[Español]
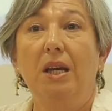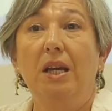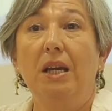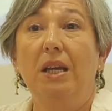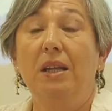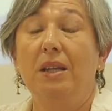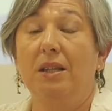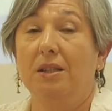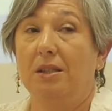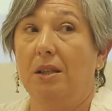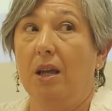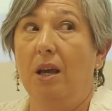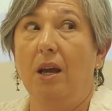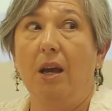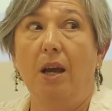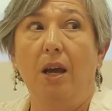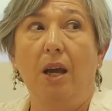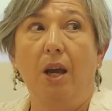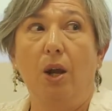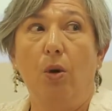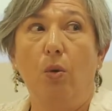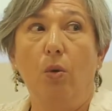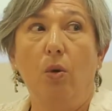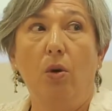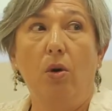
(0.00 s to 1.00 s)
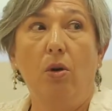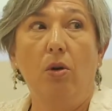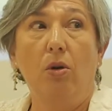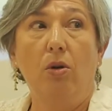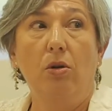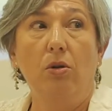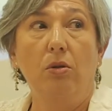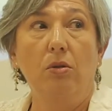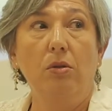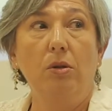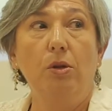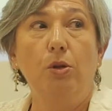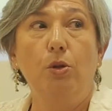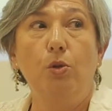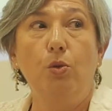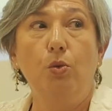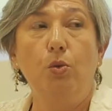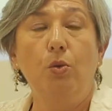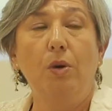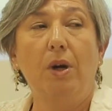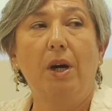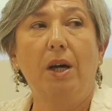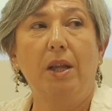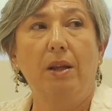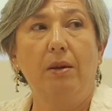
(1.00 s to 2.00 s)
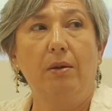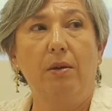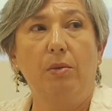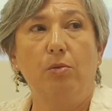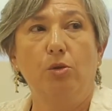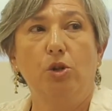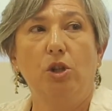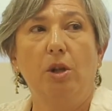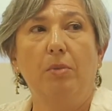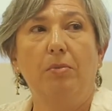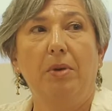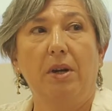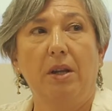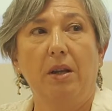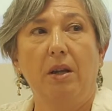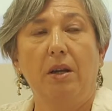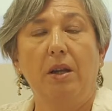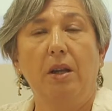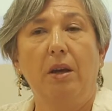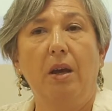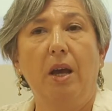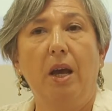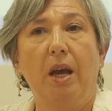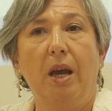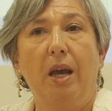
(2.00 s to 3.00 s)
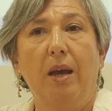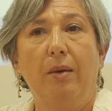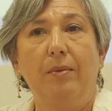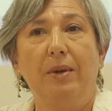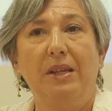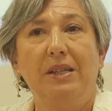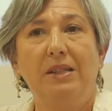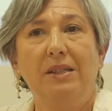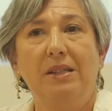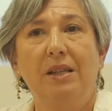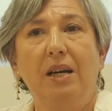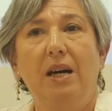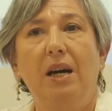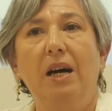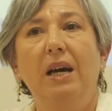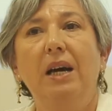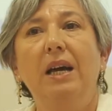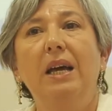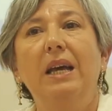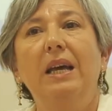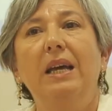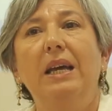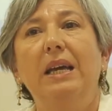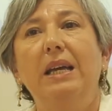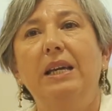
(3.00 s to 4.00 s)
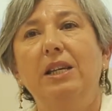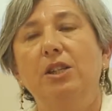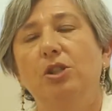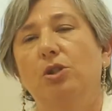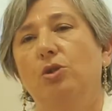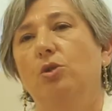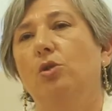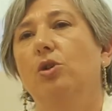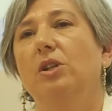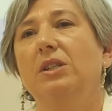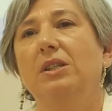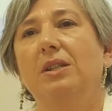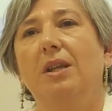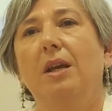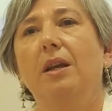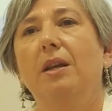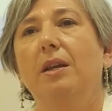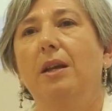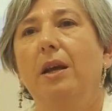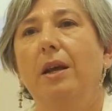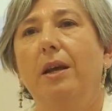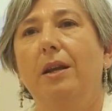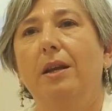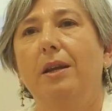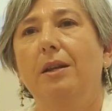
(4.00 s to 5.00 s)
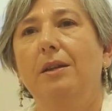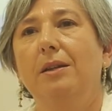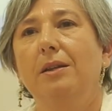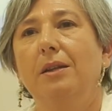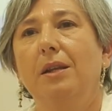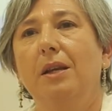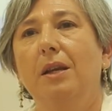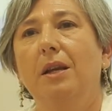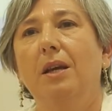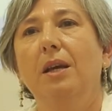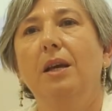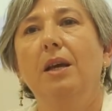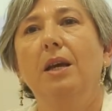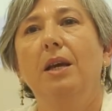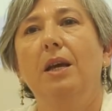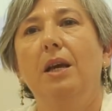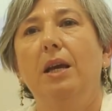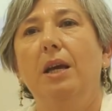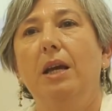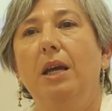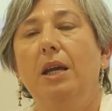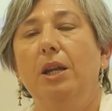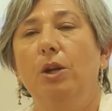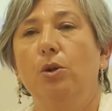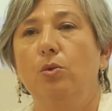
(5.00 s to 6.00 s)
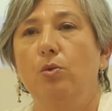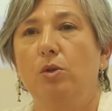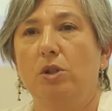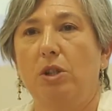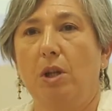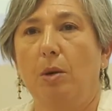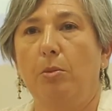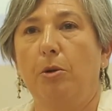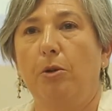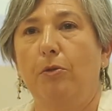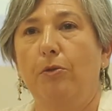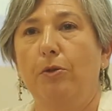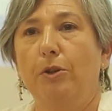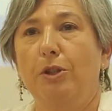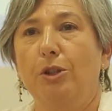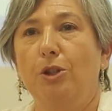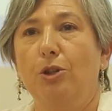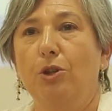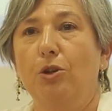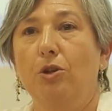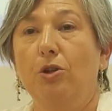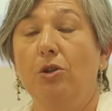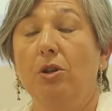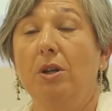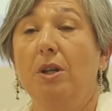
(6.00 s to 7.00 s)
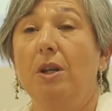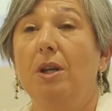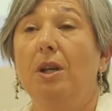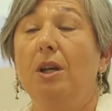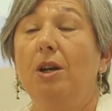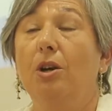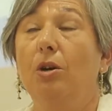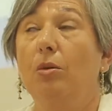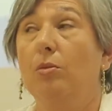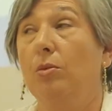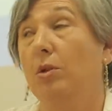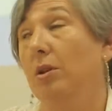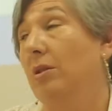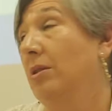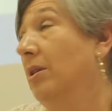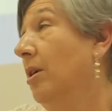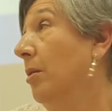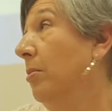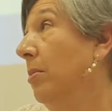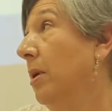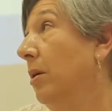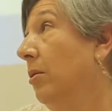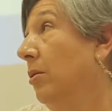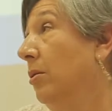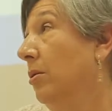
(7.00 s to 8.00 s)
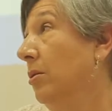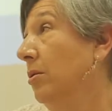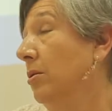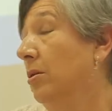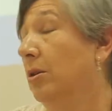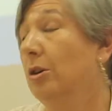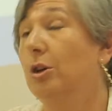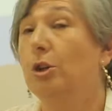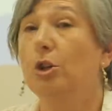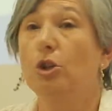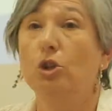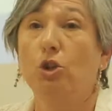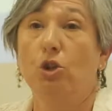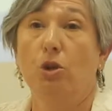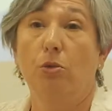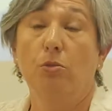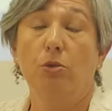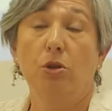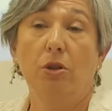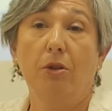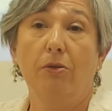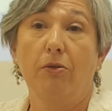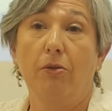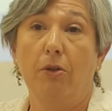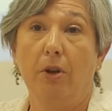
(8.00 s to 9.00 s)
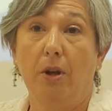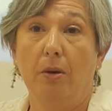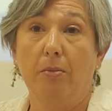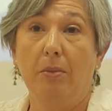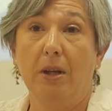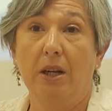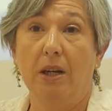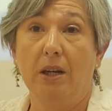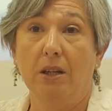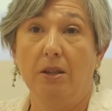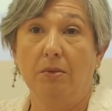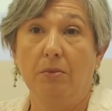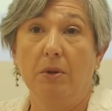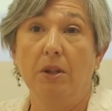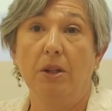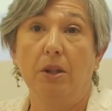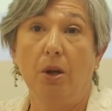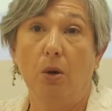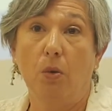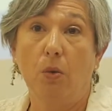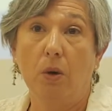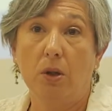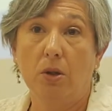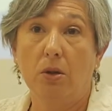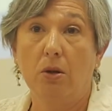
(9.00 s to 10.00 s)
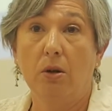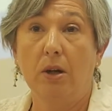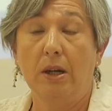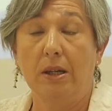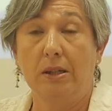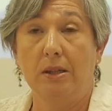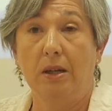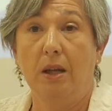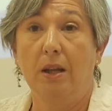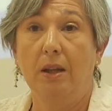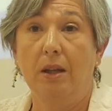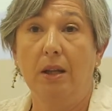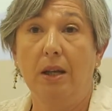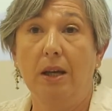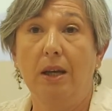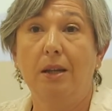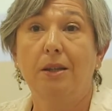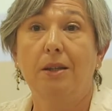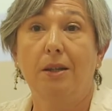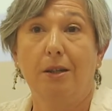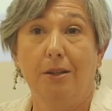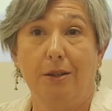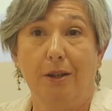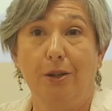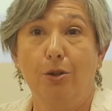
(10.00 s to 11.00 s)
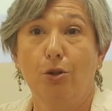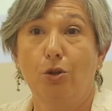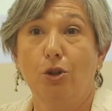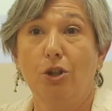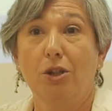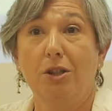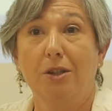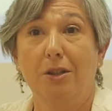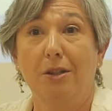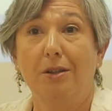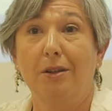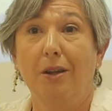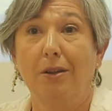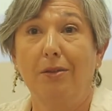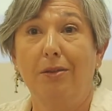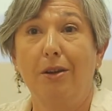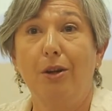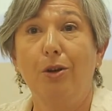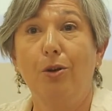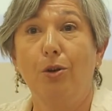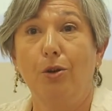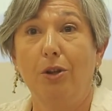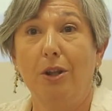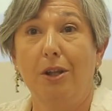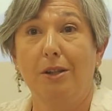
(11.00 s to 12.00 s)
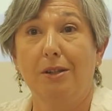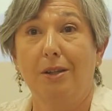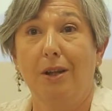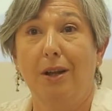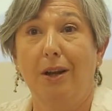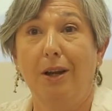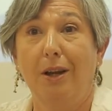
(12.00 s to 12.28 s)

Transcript: y desde luego nunca debemos de perder de vista esto que está inherente en nuestra profesión y como dice Pablo, somos enfermeras 24 horas al día, 365 días del